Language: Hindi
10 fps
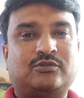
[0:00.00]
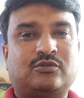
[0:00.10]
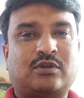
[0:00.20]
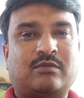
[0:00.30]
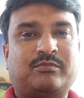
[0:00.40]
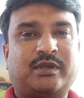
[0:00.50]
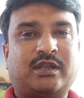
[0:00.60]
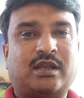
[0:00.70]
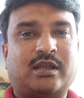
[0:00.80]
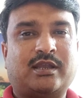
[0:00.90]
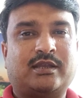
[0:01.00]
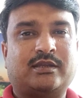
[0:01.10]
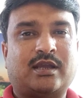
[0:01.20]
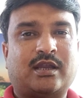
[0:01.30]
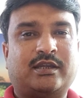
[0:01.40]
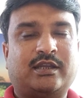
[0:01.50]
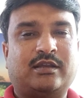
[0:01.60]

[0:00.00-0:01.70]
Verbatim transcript: जो कंपनियां हैं आईटी